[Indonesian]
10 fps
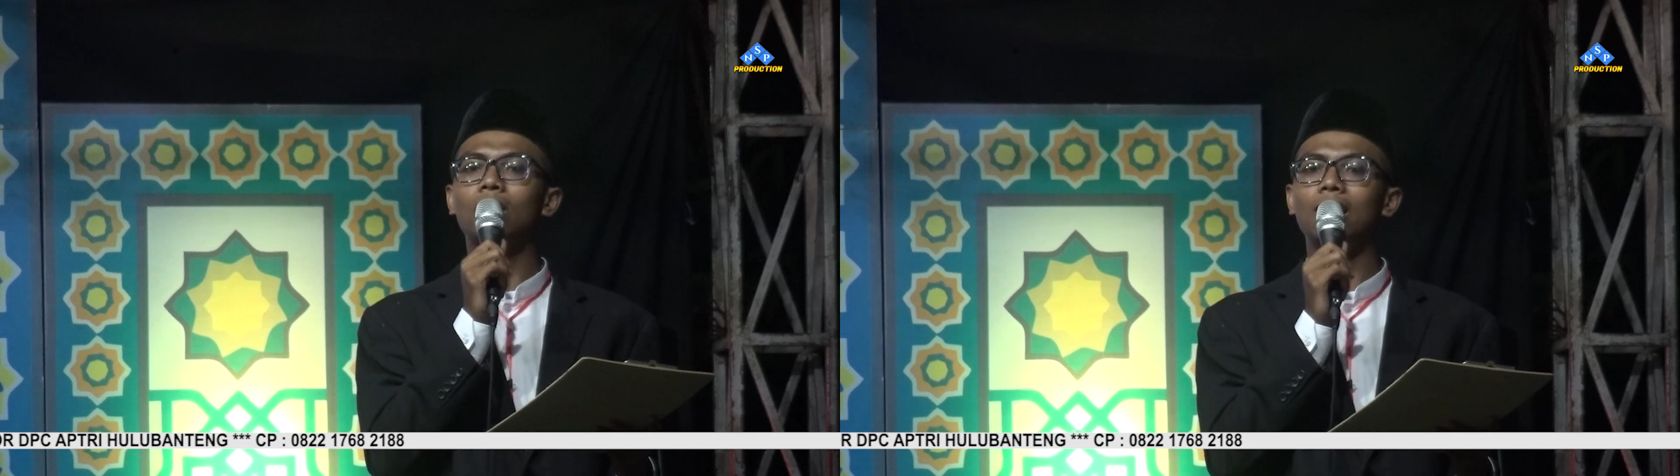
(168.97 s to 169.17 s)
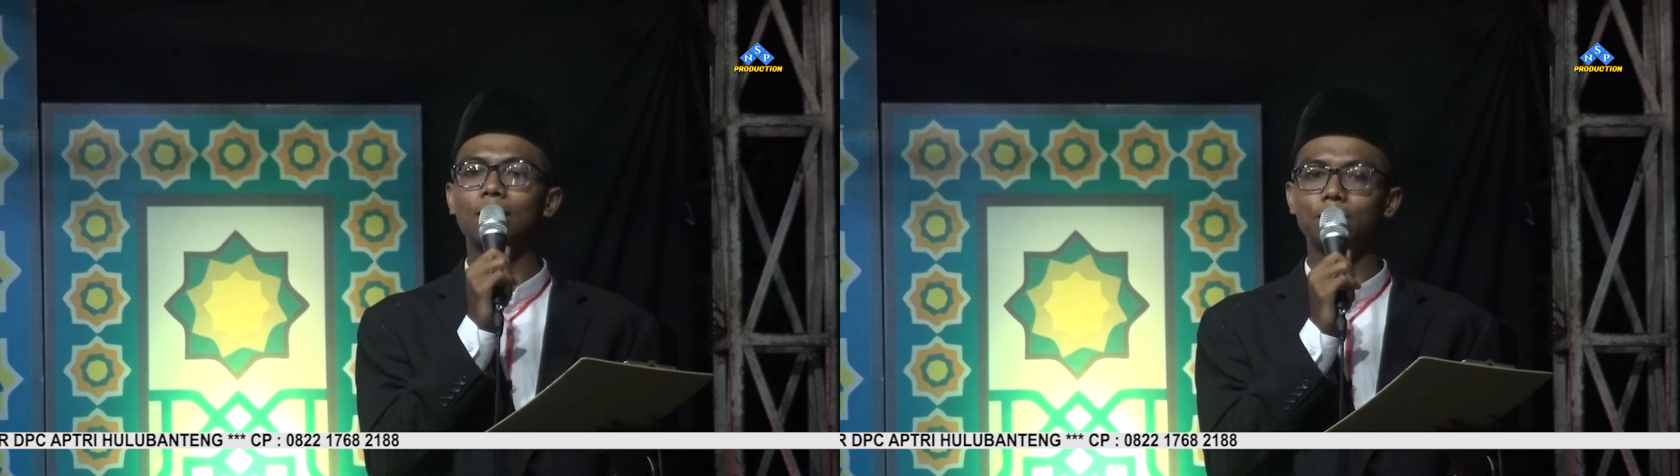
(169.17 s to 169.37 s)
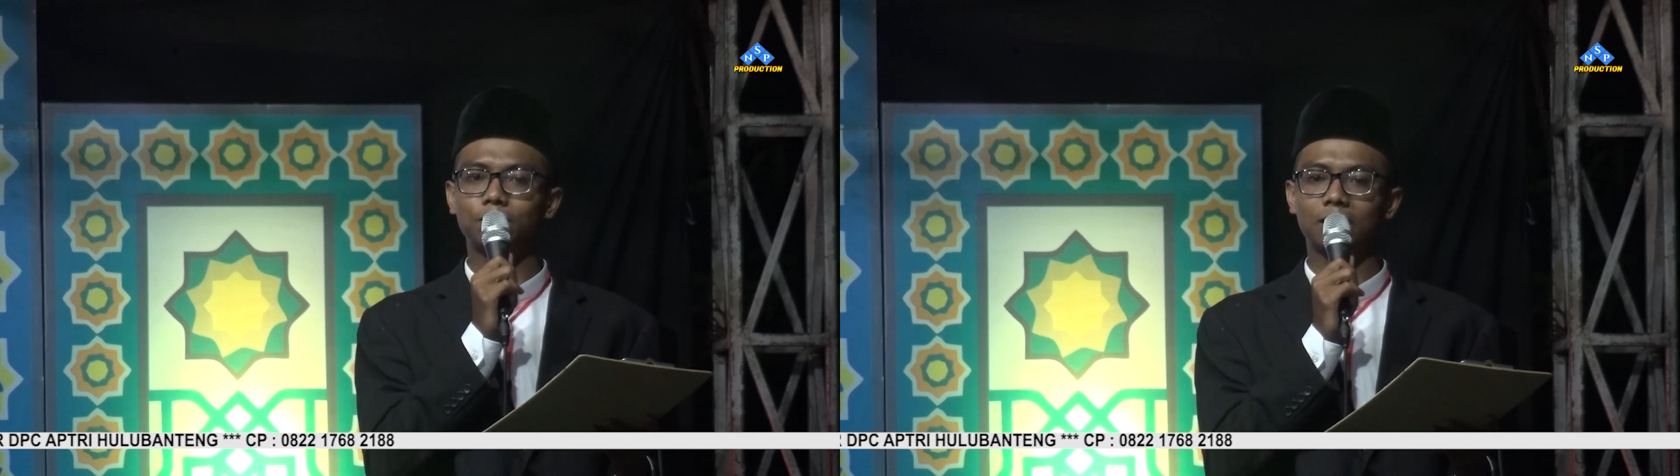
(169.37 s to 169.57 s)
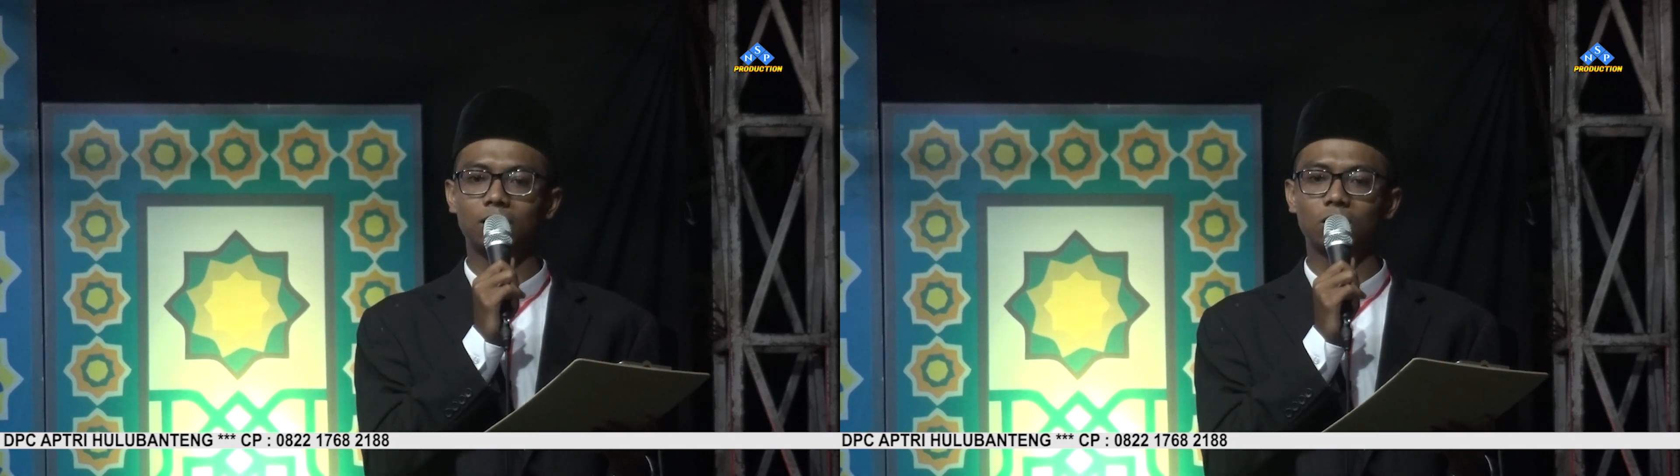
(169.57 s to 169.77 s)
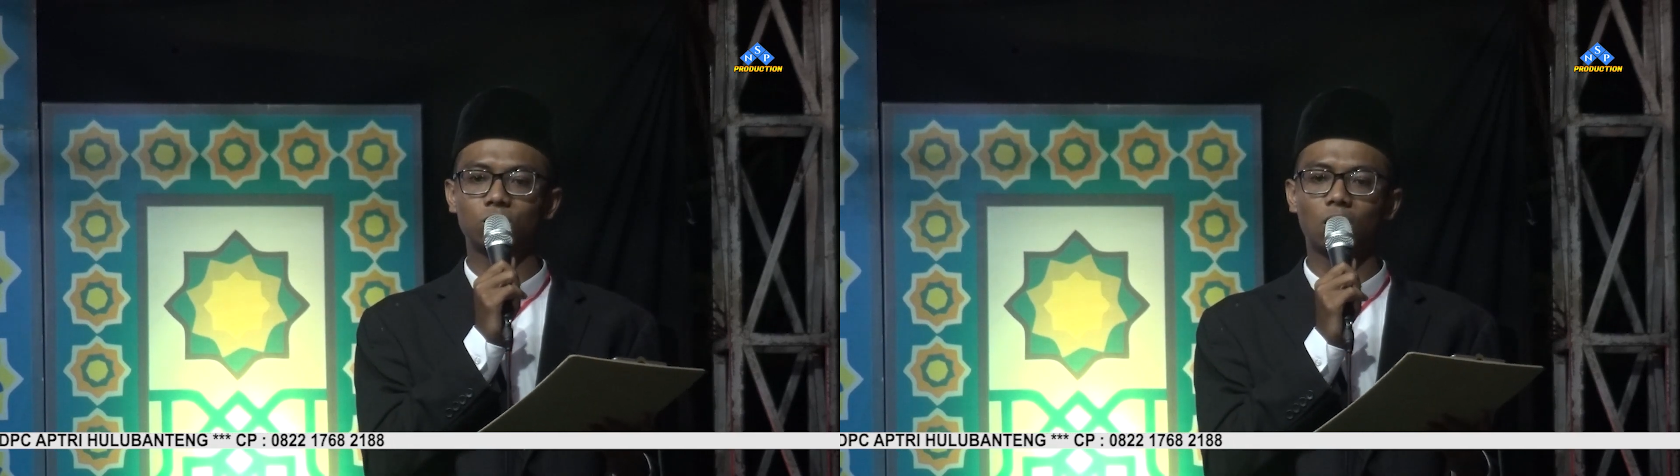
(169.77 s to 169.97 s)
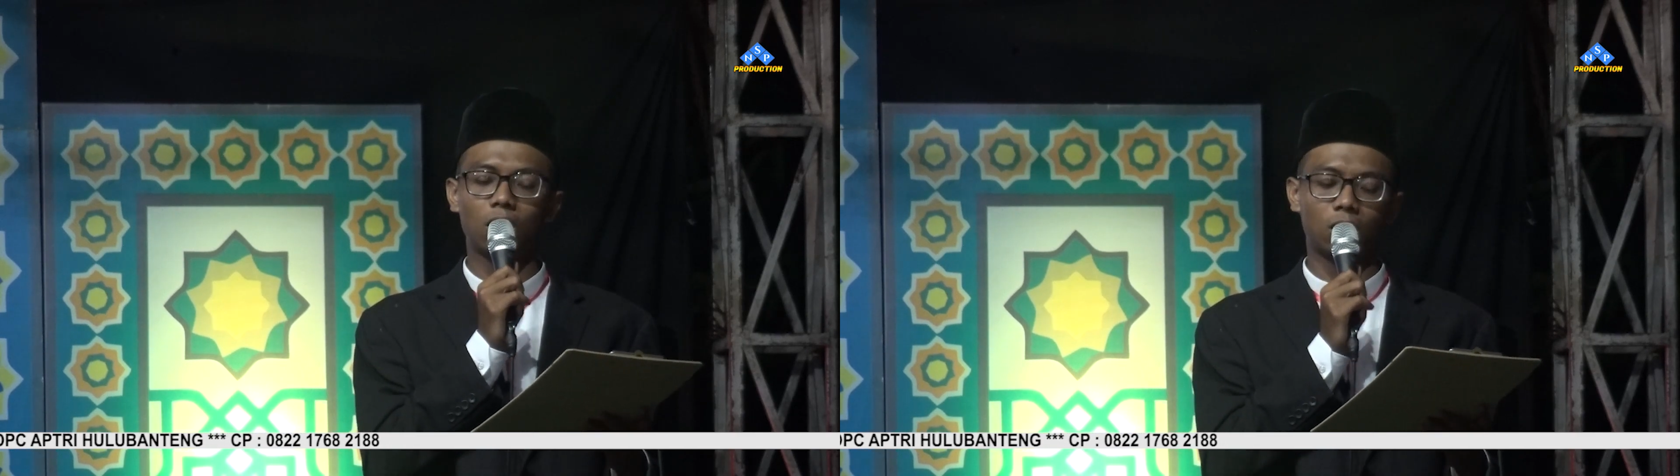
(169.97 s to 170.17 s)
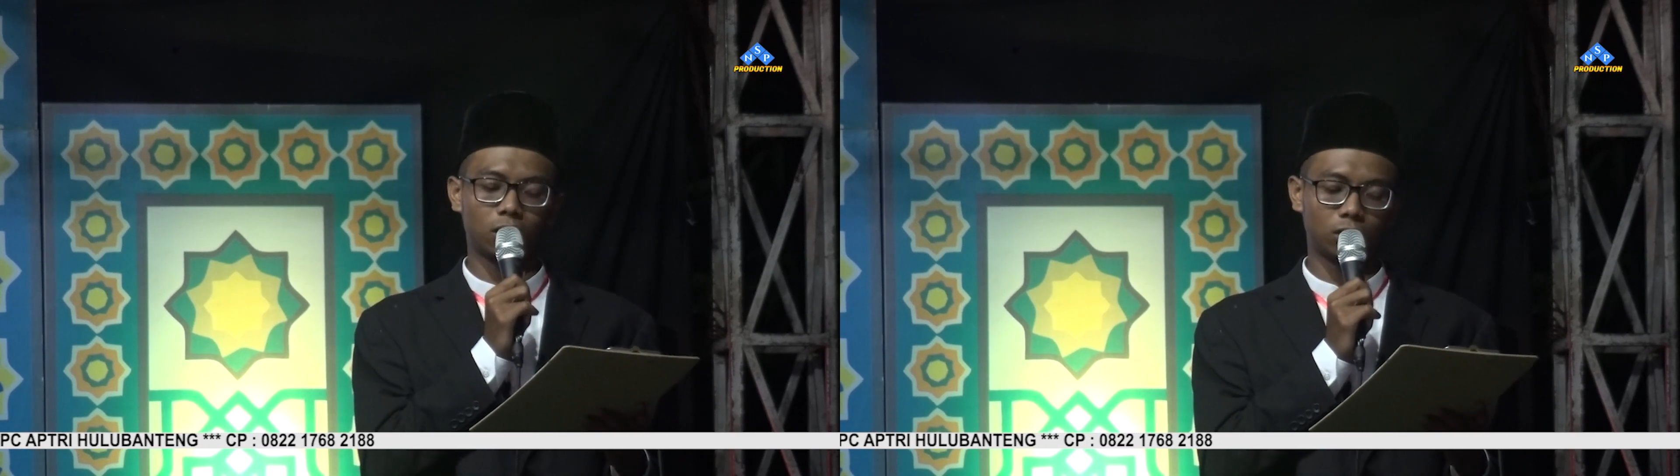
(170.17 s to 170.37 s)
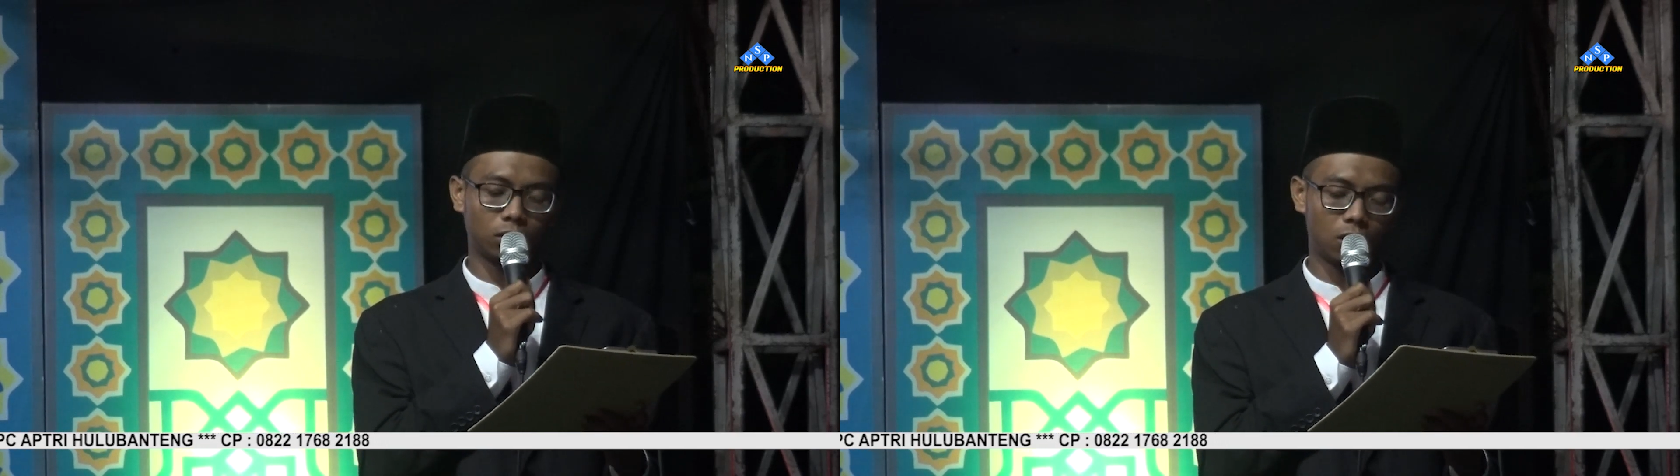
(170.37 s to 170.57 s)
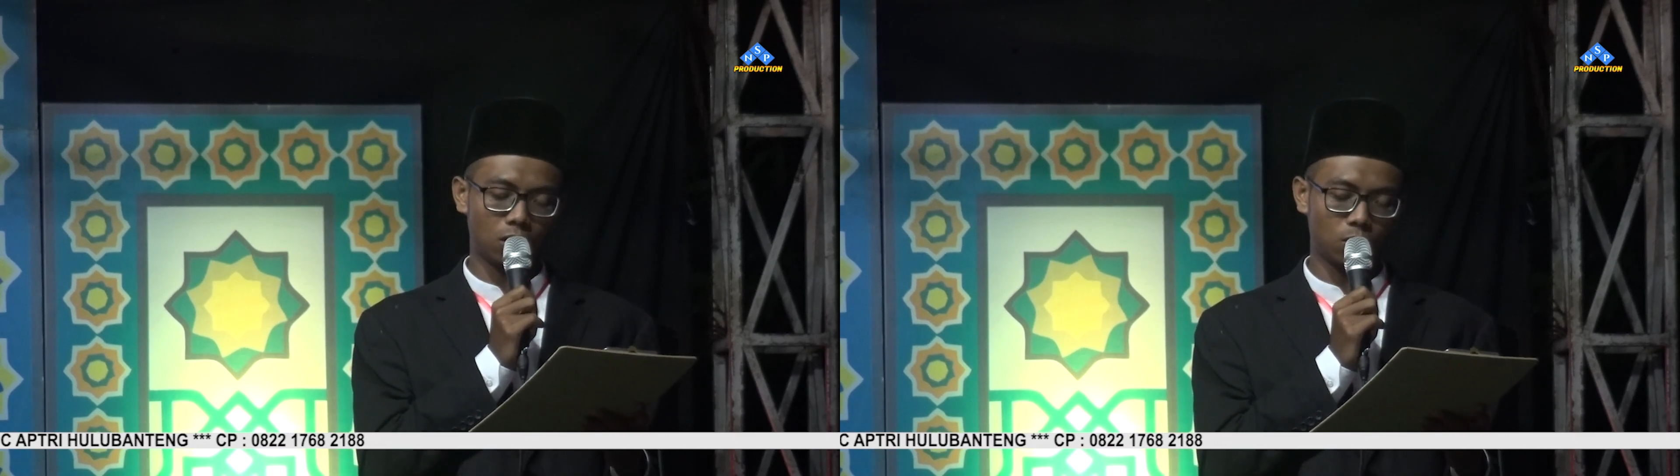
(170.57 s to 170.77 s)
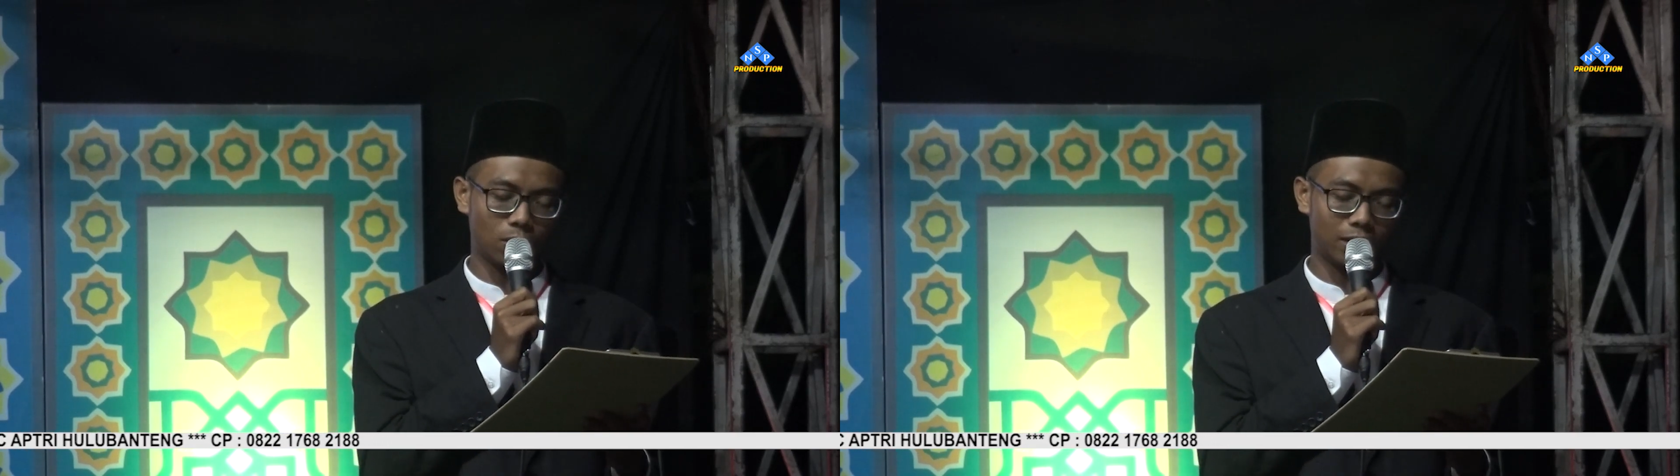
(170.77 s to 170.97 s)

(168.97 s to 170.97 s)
Muhammad sallallahu